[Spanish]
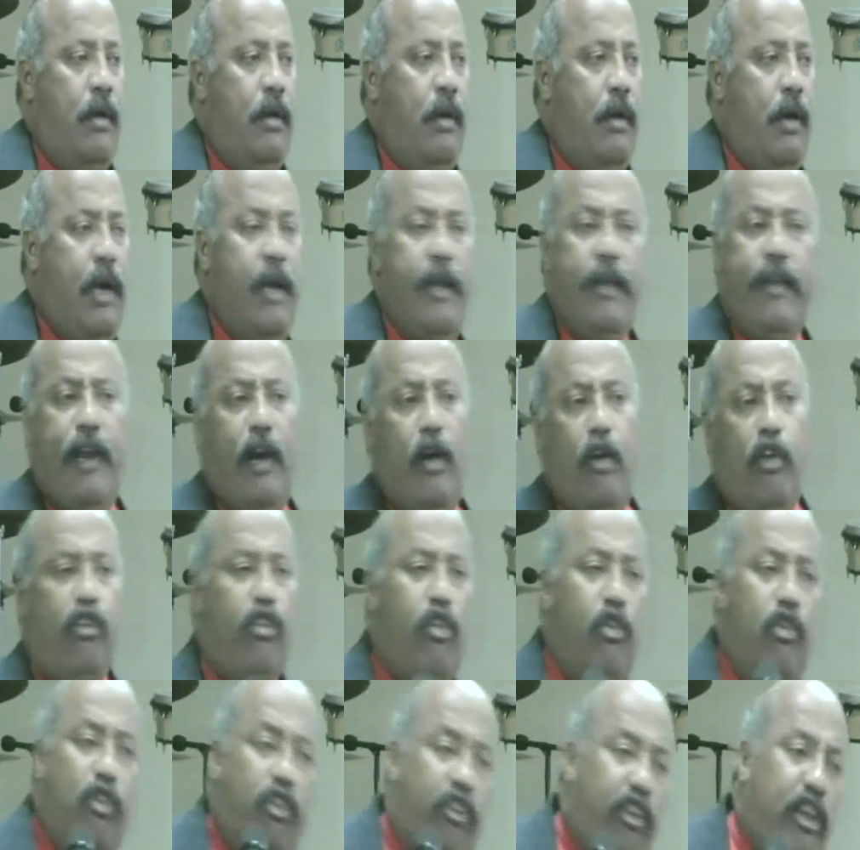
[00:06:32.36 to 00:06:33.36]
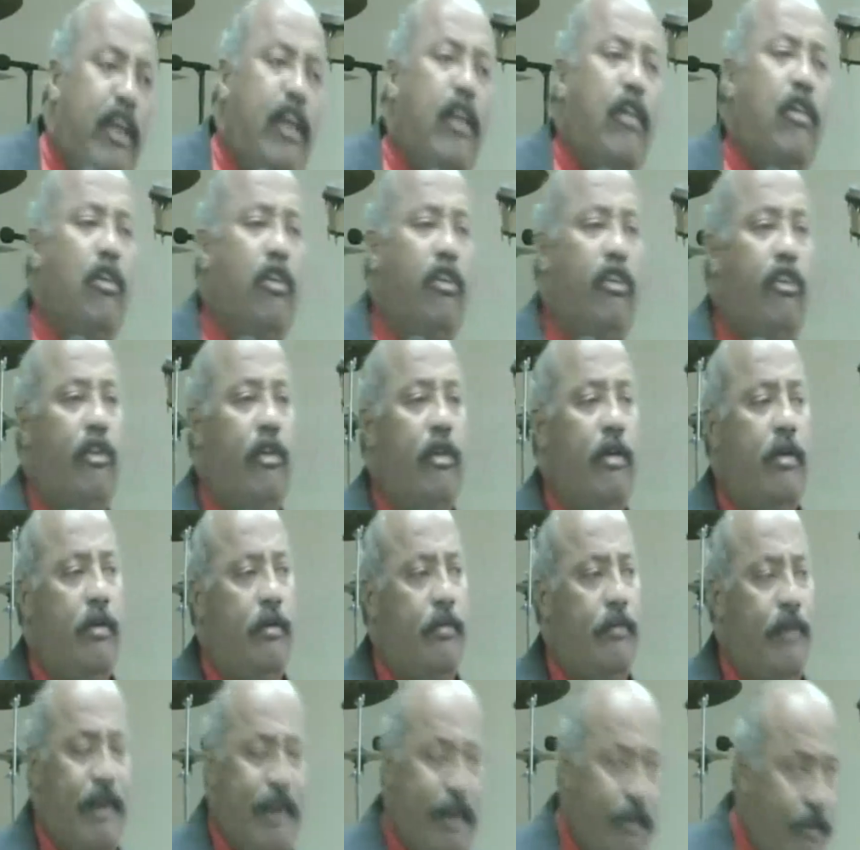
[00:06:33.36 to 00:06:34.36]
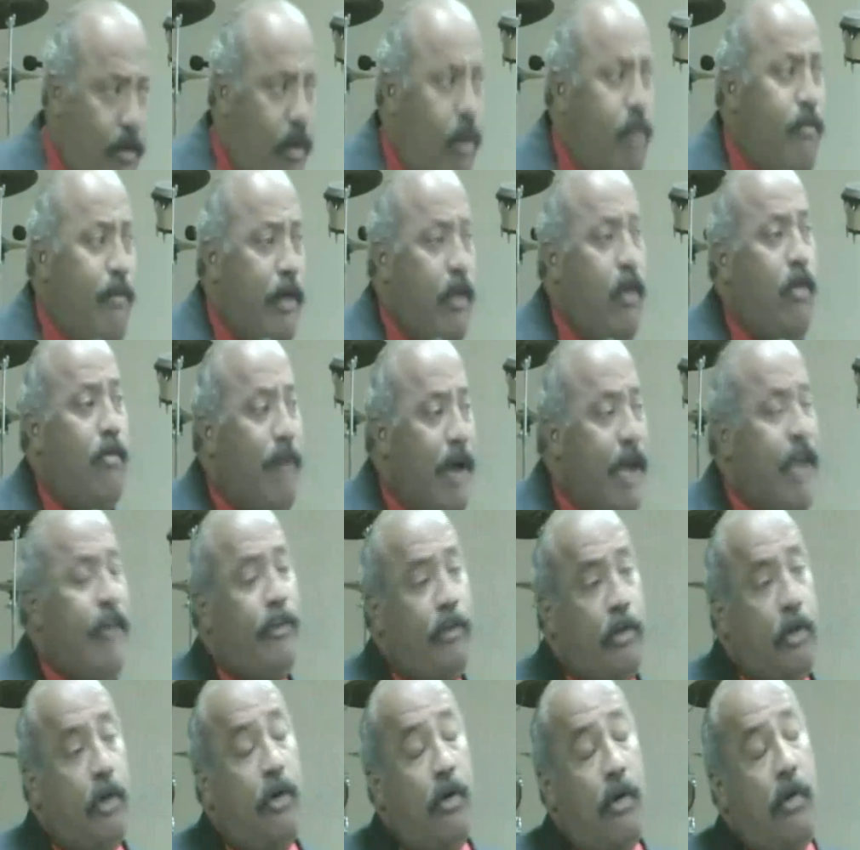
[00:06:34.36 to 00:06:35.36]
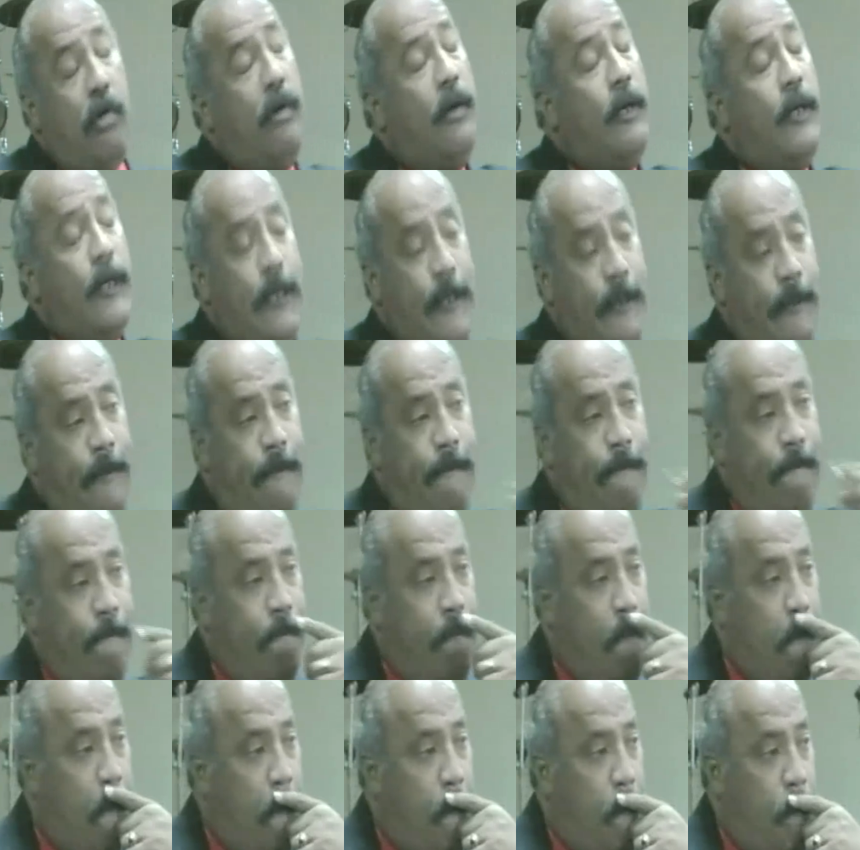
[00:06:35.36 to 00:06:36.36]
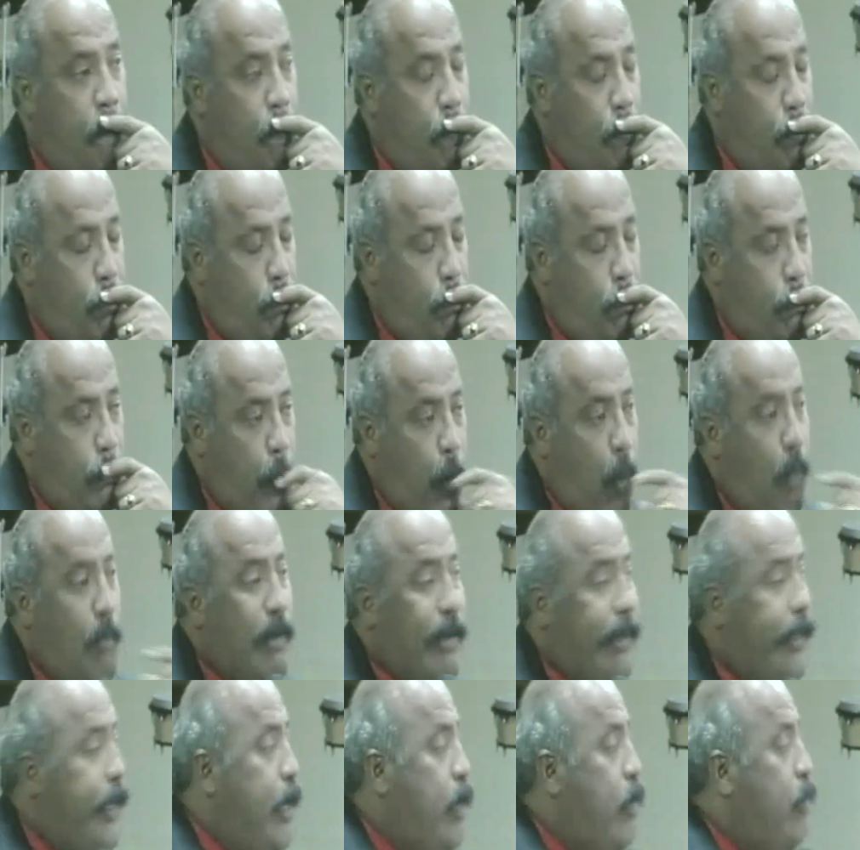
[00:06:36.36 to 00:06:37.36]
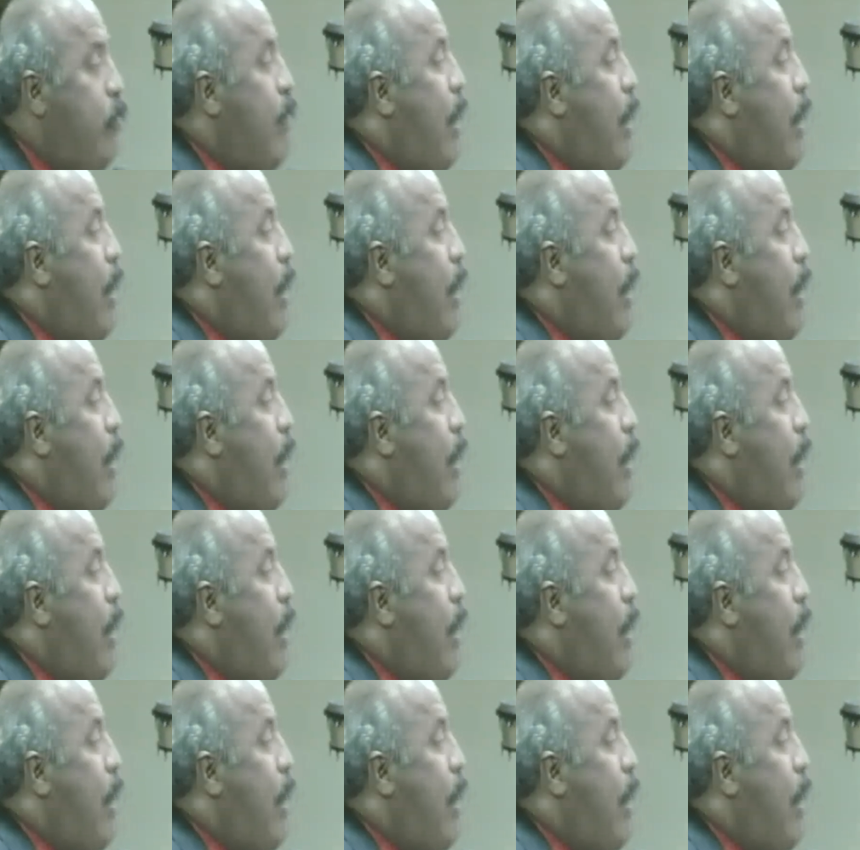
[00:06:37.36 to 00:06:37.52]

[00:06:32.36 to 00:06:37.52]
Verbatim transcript: entre los conocidos, me llamó y me dijo, maestro, cometí un